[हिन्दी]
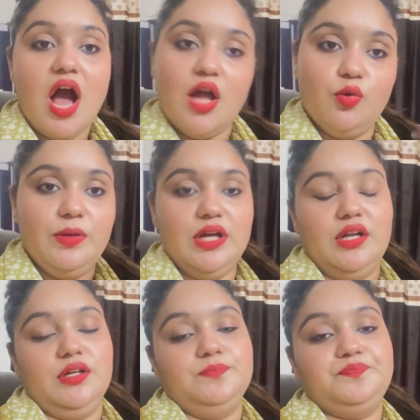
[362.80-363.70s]
आलू भी ले
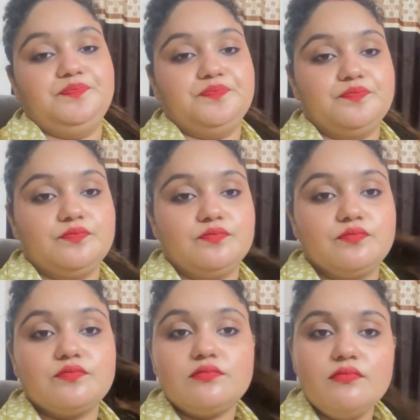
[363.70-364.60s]
आना
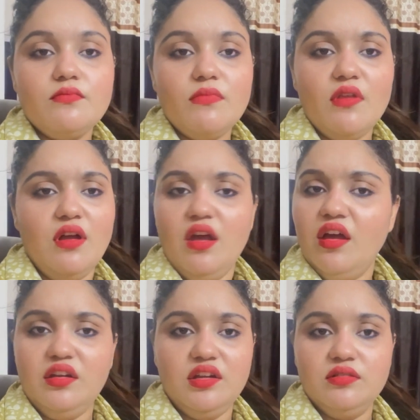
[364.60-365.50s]

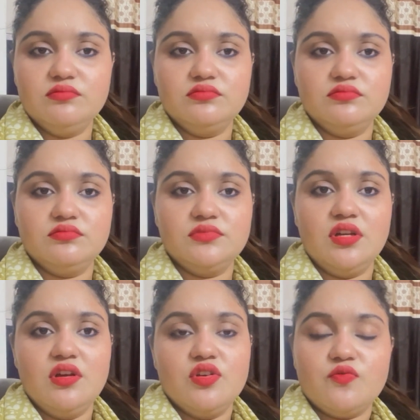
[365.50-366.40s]
है नहीं
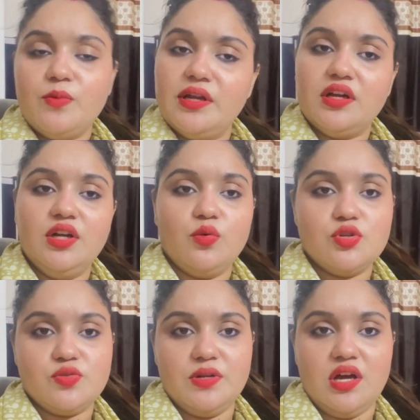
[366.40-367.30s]
वो मैंने कल
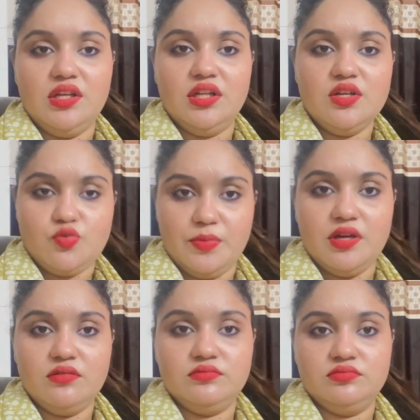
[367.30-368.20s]
टोस्ट बना लिए ना
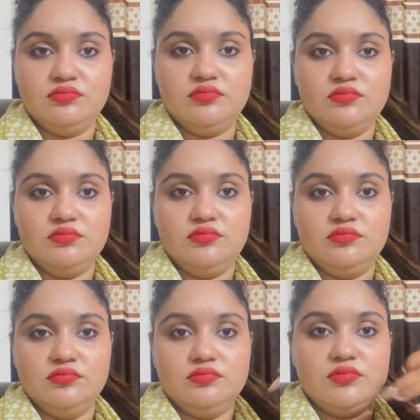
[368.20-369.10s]
सुबह
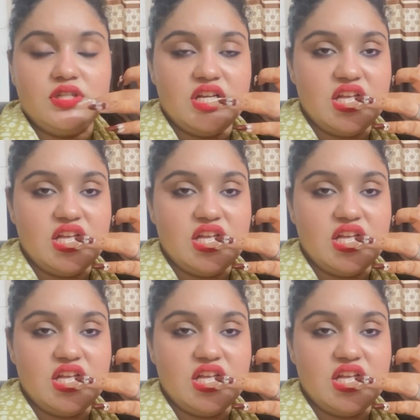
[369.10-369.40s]
अबे